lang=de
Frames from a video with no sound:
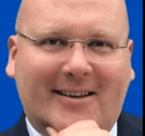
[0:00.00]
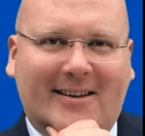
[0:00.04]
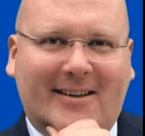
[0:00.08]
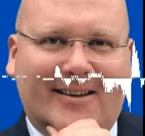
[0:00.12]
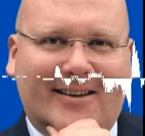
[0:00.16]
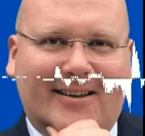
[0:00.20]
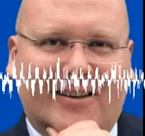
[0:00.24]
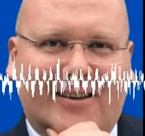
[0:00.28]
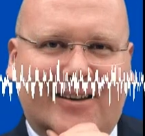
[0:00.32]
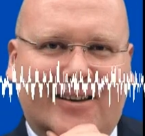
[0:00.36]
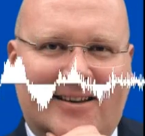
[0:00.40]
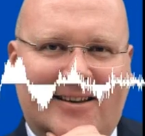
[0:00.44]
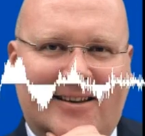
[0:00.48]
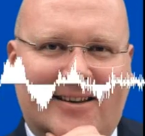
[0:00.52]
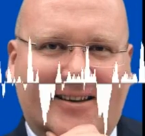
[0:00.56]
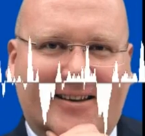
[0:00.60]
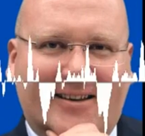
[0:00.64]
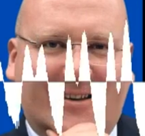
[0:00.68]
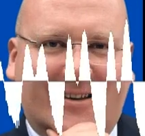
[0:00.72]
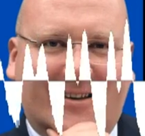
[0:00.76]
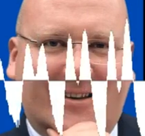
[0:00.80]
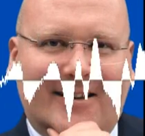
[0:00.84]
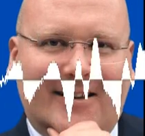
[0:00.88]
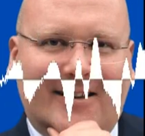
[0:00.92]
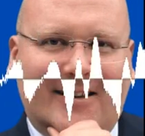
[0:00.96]
Das heißt
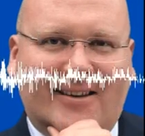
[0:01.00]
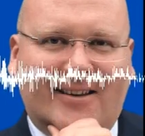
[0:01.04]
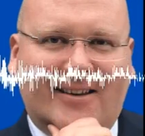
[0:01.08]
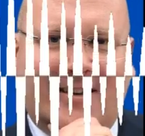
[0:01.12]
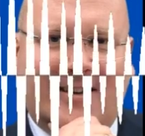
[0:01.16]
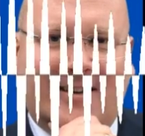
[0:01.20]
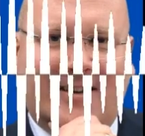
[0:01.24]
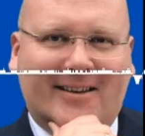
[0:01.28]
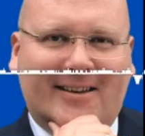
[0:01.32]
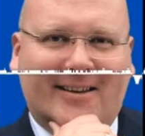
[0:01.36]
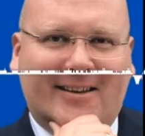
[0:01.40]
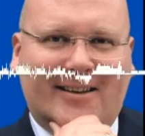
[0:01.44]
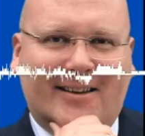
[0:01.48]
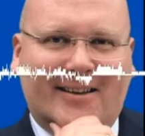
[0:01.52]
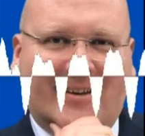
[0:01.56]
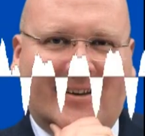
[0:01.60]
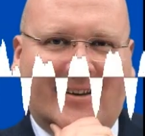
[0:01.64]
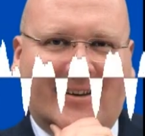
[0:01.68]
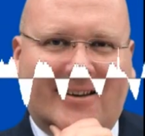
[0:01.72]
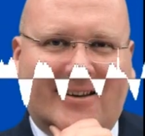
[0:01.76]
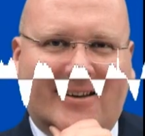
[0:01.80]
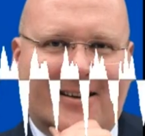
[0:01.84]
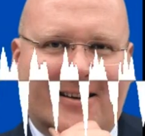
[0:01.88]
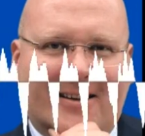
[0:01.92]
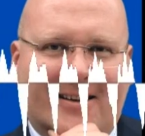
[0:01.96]
also, das wirkt auf die
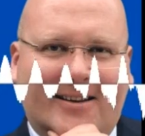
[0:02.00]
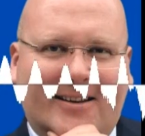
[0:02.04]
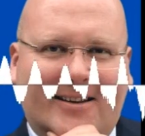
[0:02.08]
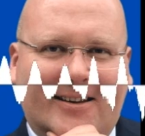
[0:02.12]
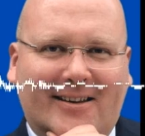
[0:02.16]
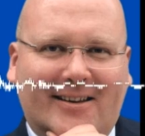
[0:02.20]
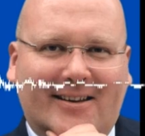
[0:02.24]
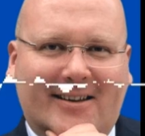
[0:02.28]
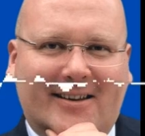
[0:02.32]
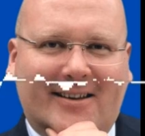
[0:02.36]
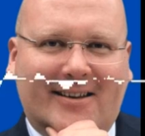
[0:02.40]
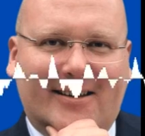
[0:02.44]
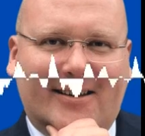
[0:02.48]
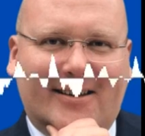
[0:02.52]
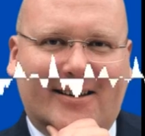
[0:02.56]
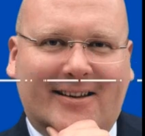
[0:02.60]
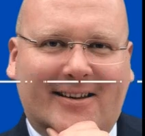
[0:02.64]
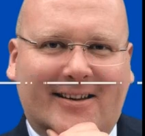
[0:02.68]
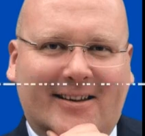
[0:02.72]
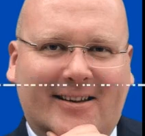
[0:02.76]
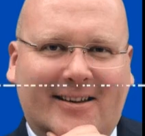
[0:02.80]
Gewinn-Umsatzstruktur